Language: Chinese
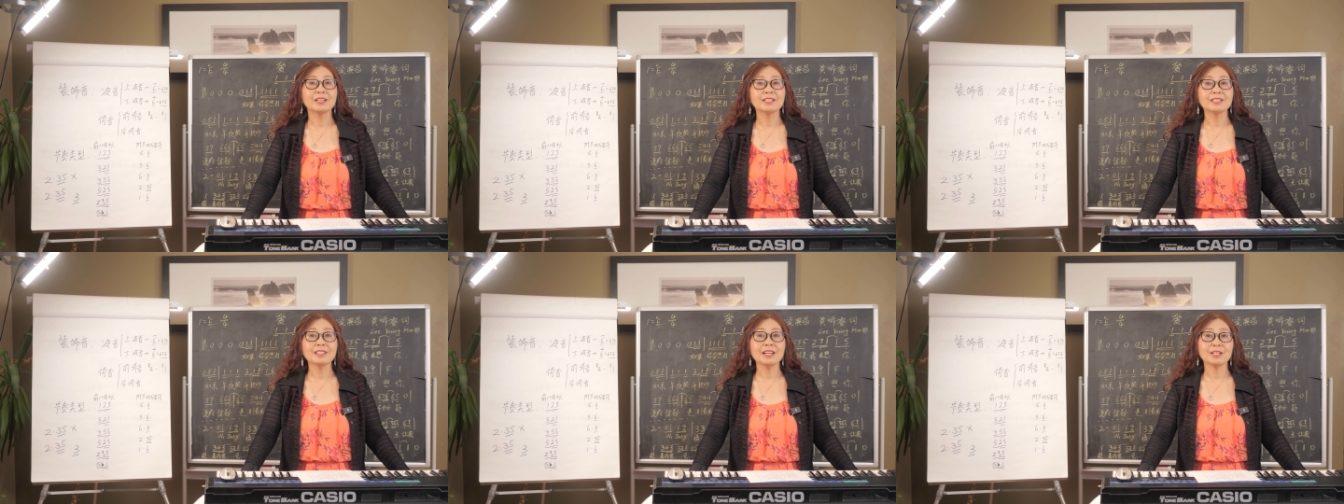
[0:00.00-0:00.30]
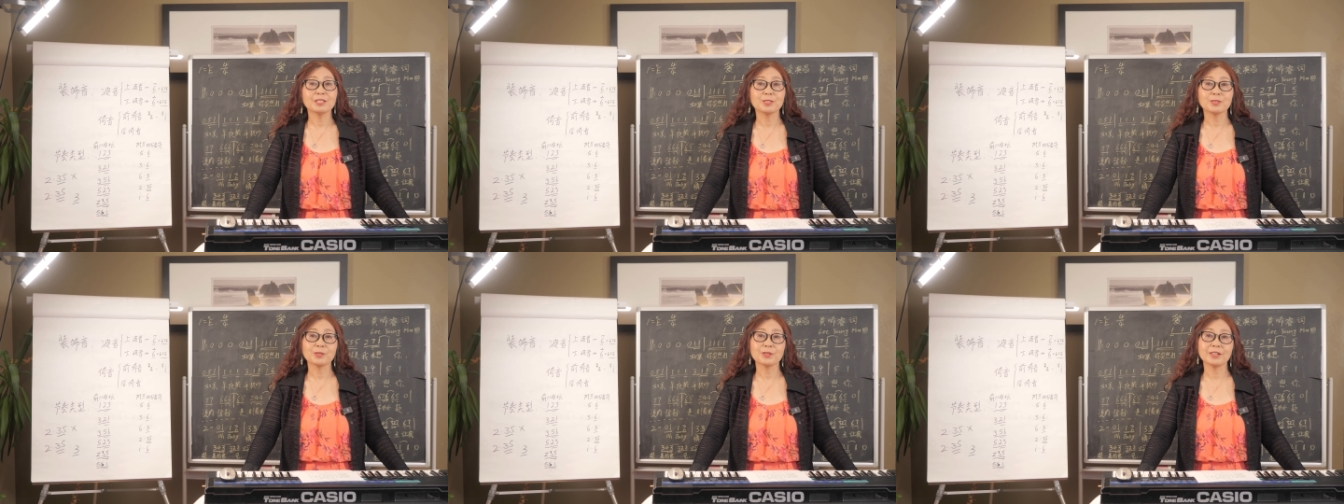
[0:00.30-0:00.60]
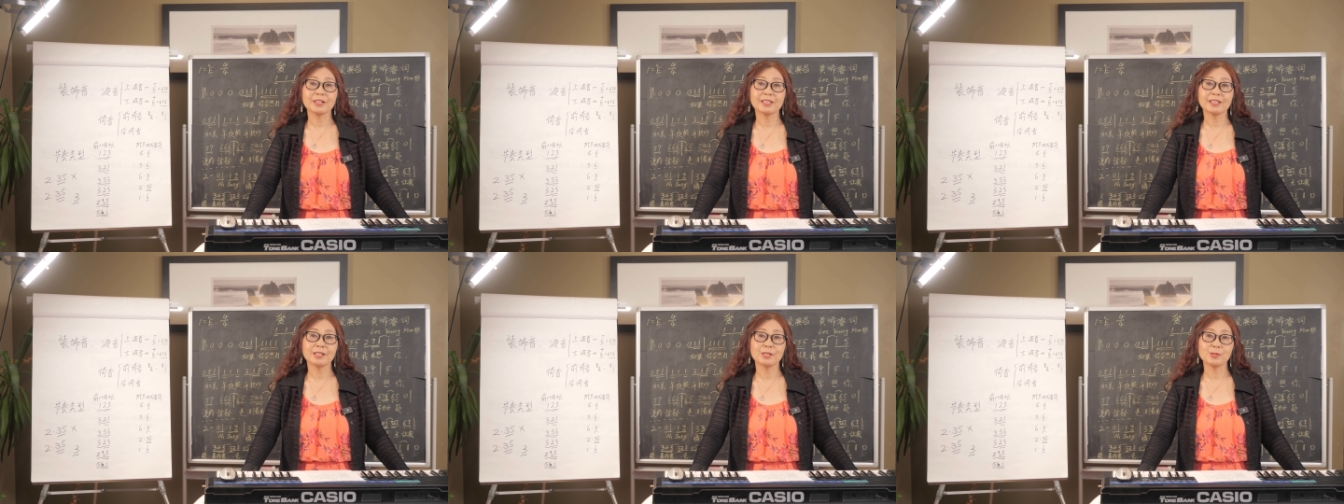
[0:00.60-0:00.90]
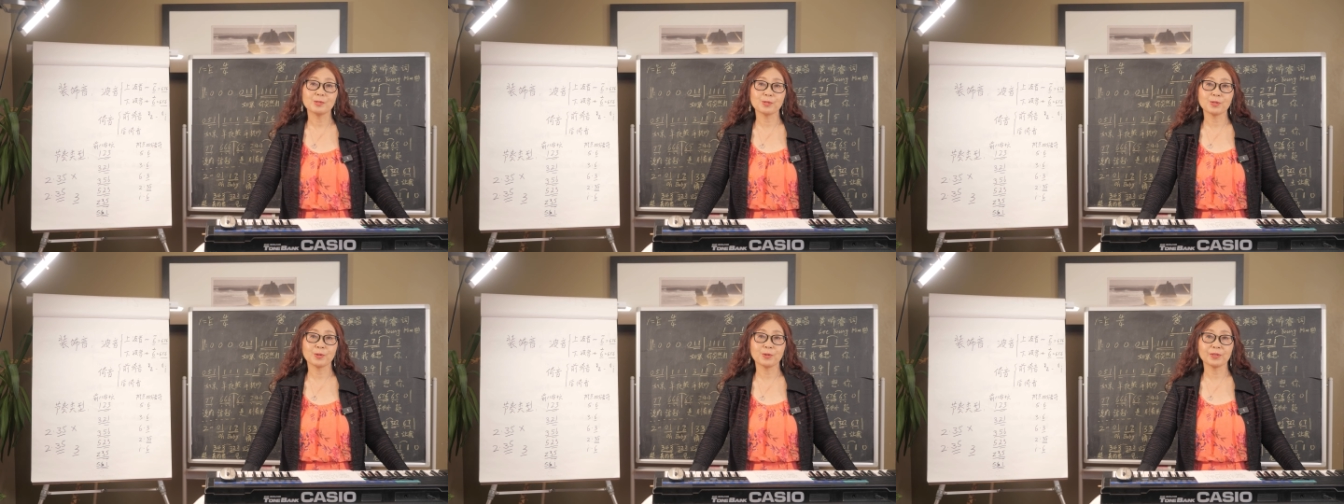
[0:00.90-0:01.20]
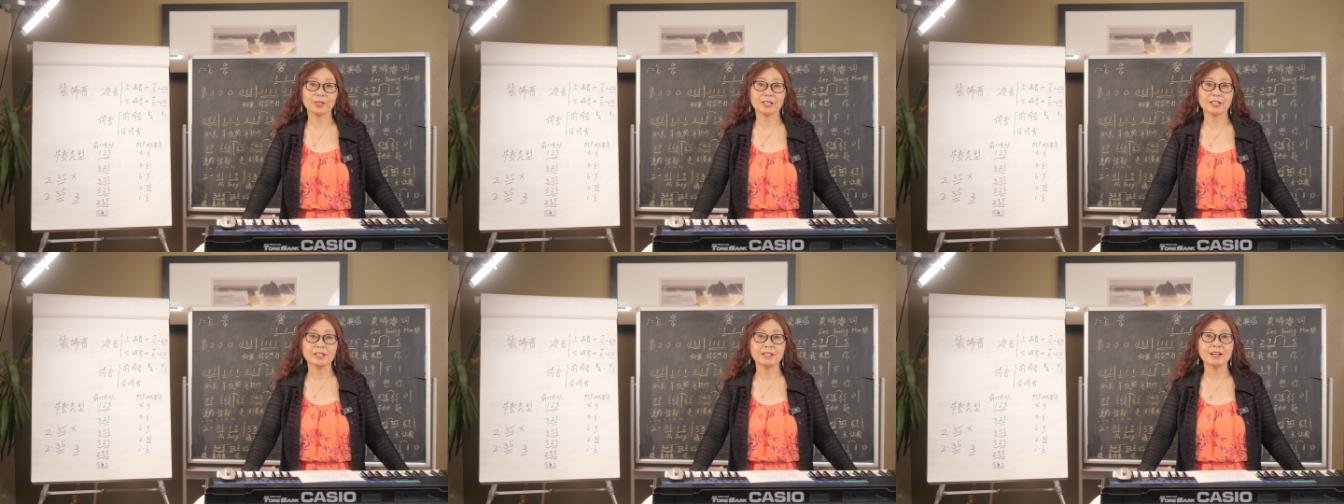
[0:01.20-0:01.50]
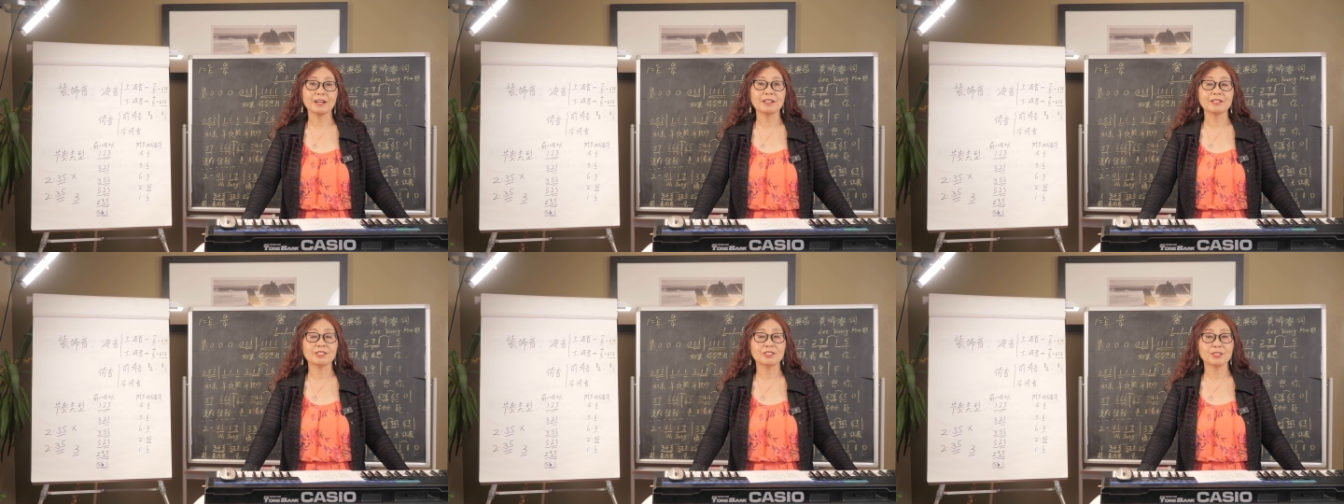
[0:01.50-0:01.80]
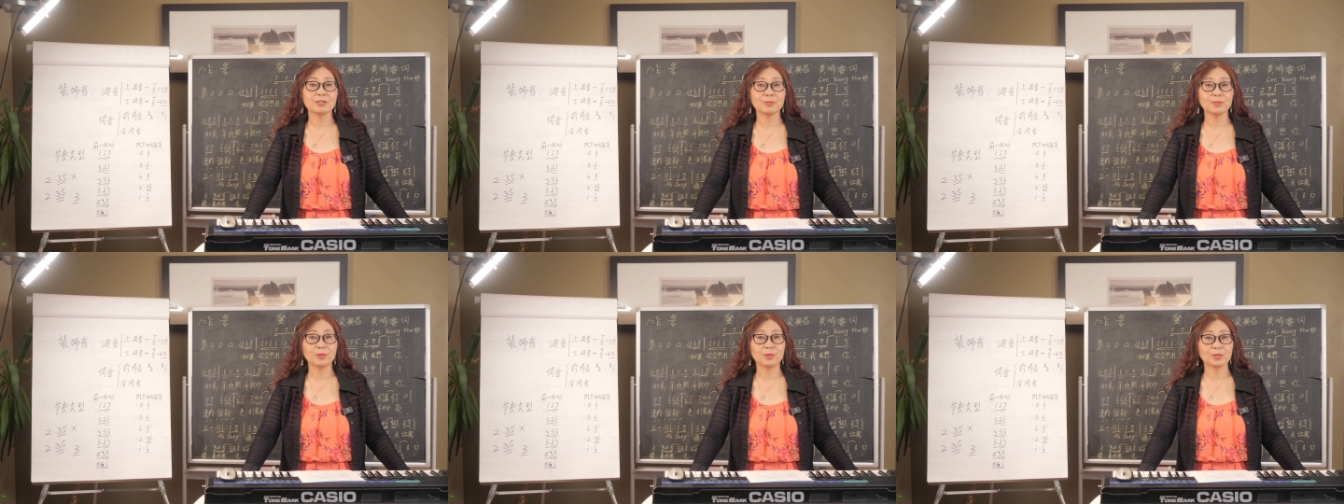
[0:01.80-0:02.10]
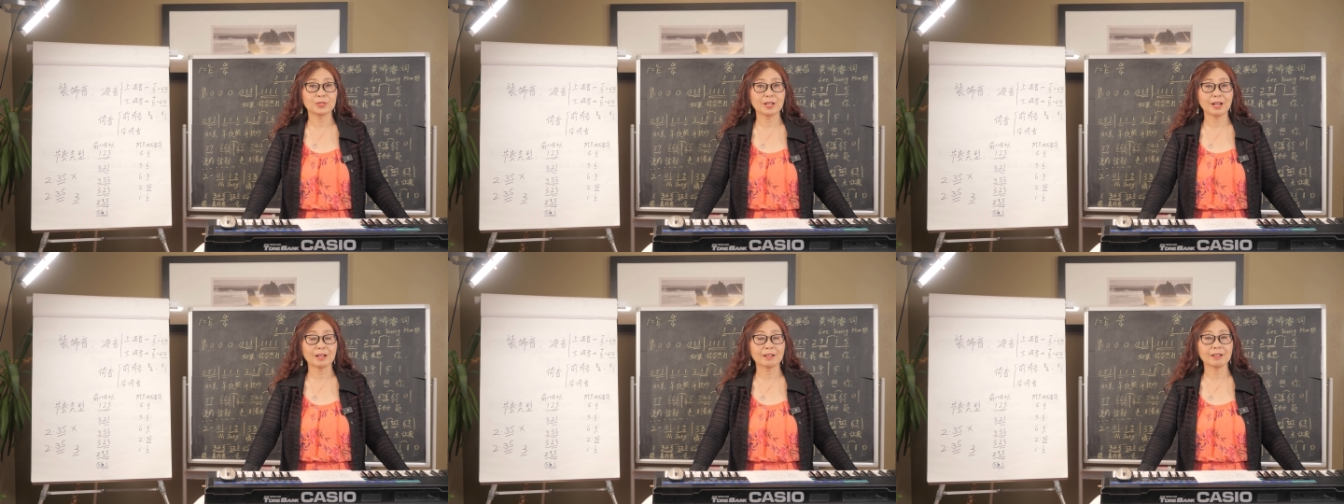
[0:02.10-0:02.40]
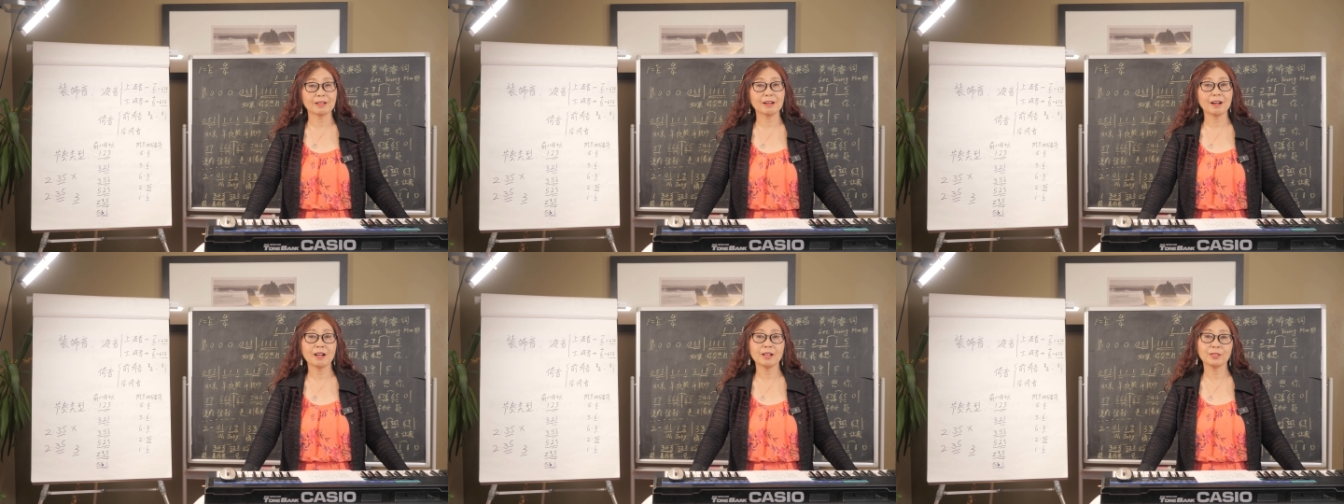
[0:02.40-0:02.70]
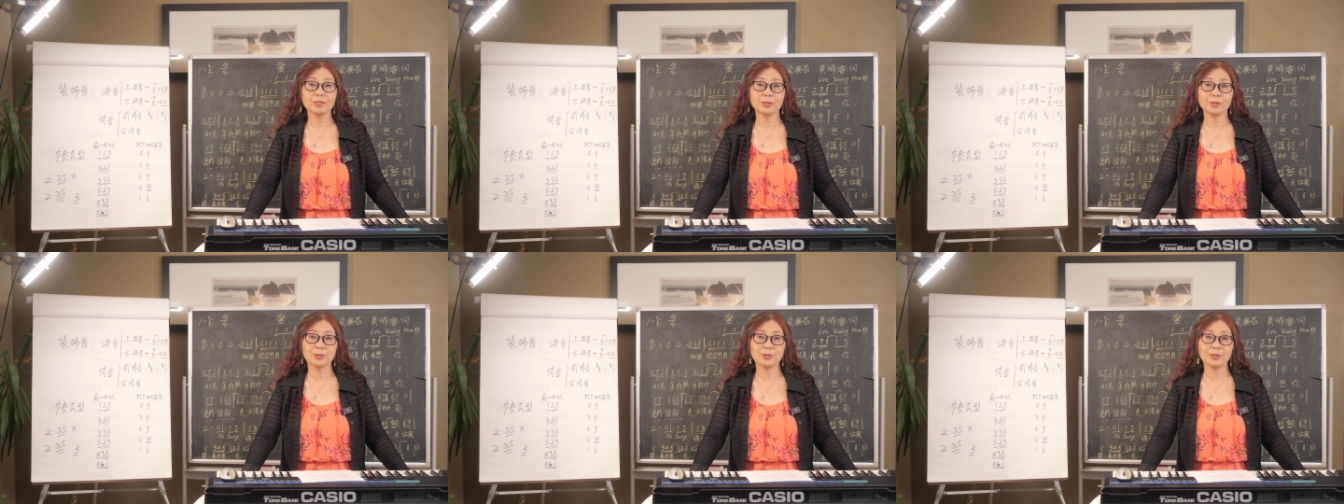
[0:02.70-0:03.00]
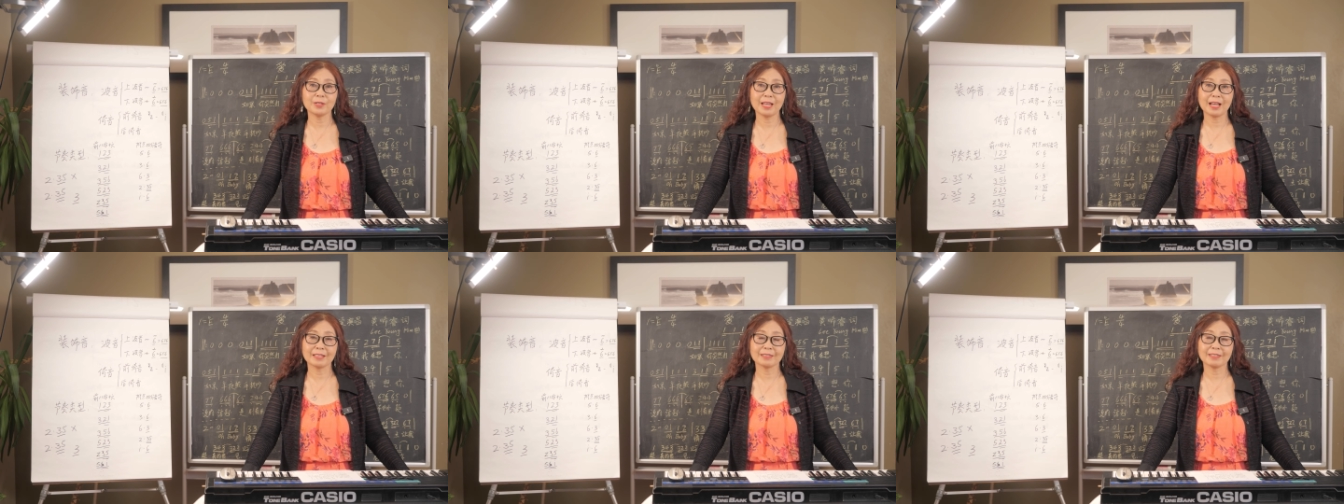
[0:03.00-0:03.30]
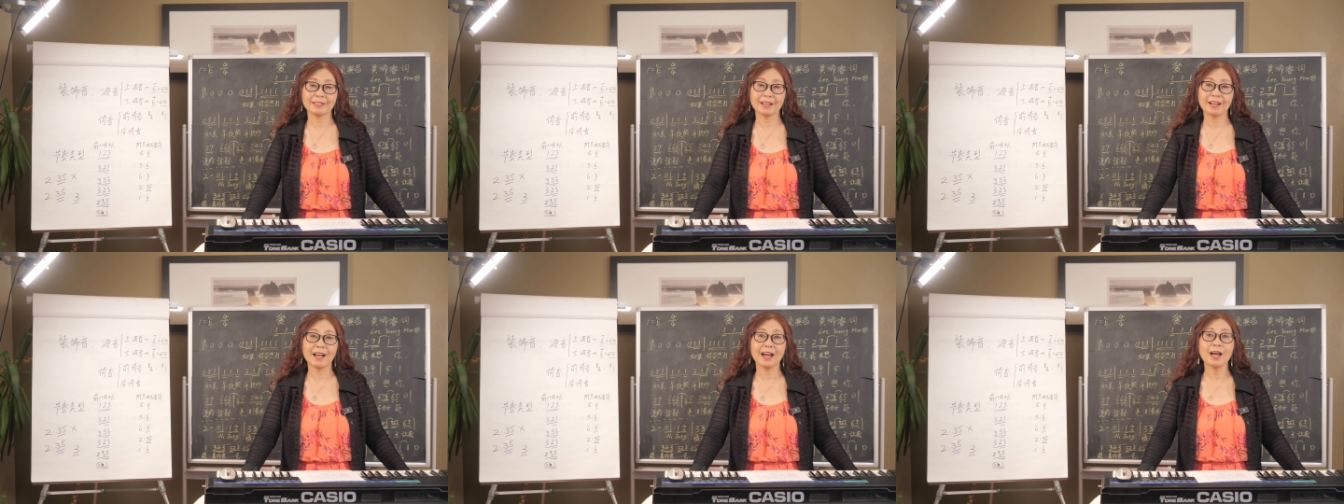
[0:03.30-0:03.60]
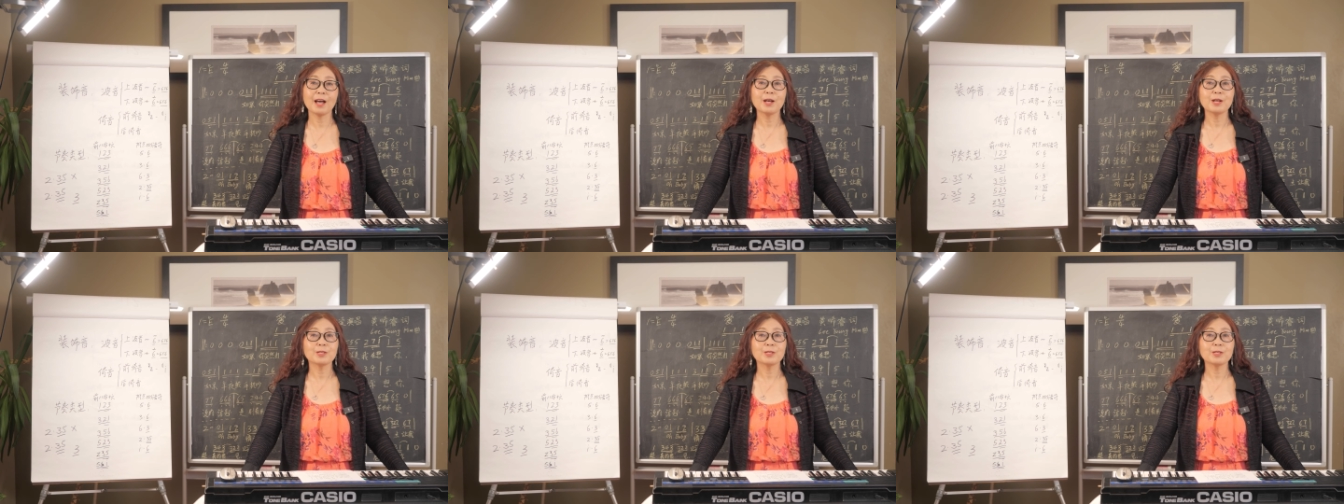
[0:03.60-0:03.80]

这样你就可以跟随我的课识谱唱歌，一举两得。